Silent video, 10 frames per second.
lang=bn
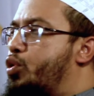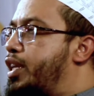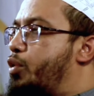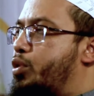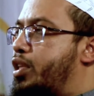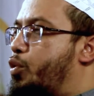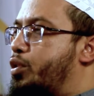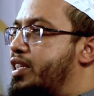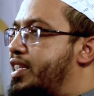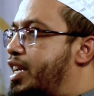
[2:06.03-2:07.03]
করতে করতে
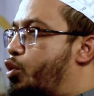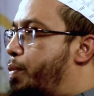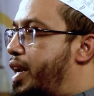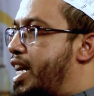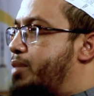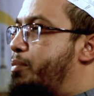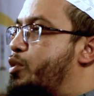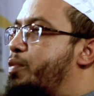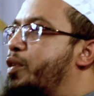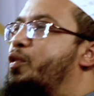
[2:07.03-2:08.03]
করতে যেটা কোপালে আসবে
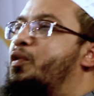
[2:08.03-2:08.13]
বুঝবেন